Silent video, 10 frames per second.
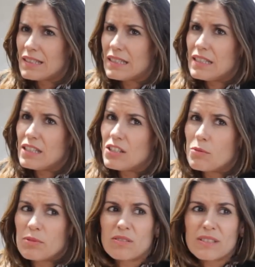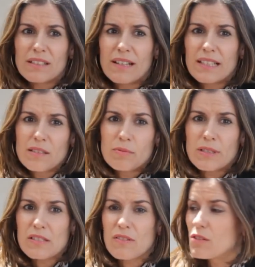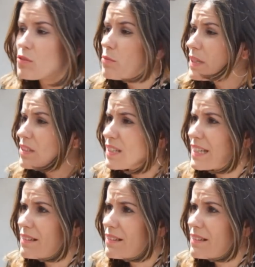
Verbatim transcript: Y como te contaba antes, pues eso, hay documentos que